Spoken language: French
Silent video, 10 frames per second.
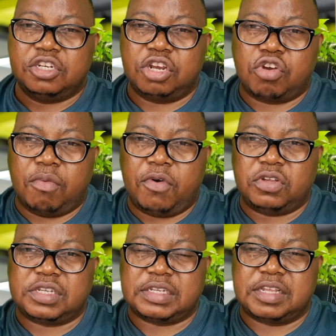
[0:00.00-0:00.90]
Je
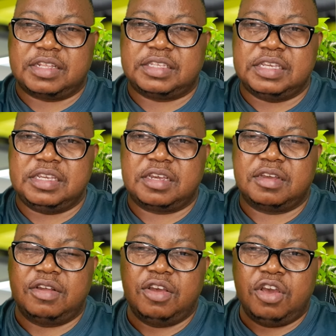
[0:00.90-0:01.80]
commence à sentir
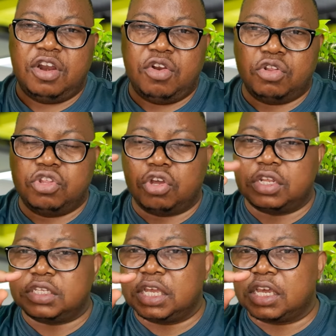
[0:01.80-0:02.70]
l'odeur
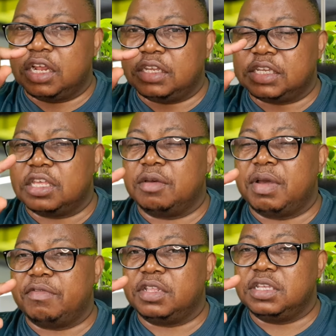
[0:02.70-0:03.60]
de ce que le Seigneur
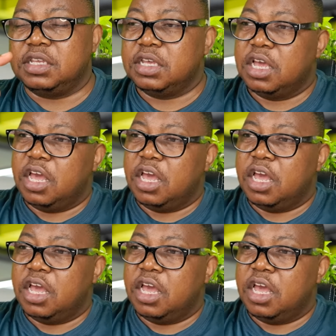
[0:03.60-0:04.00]
m'avait dit,